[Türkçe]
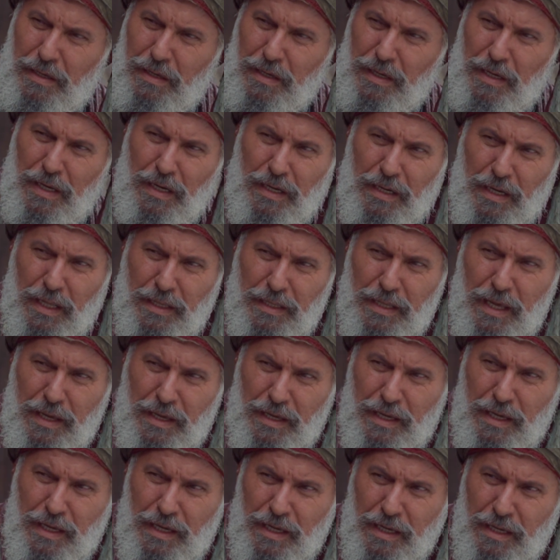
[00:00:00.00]
İlle de
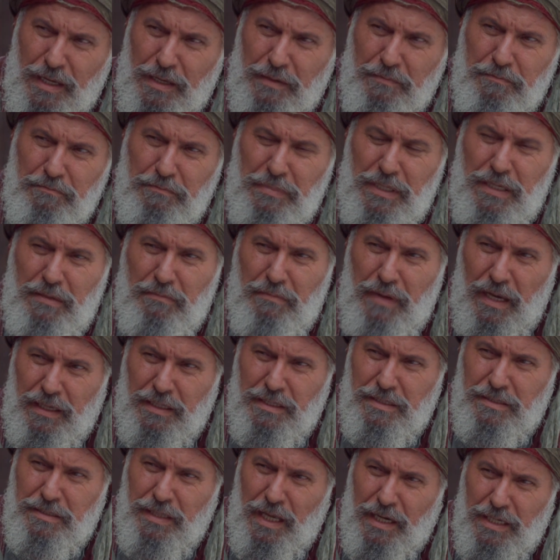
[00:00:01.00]
bilmek
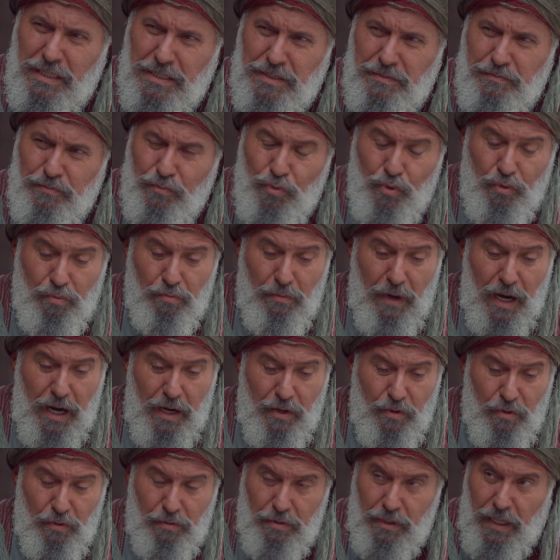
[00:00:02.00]
isteriz bu
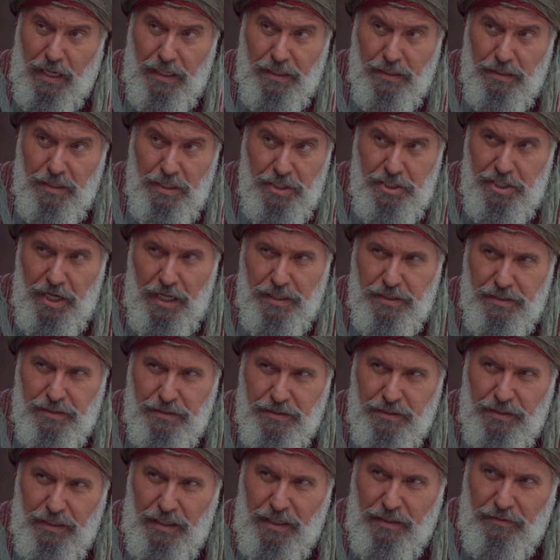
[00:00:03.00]
mahluklar nicedir
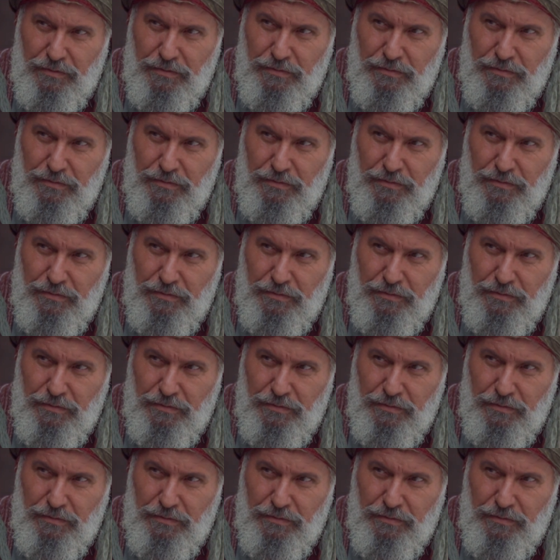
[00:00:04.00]
diye.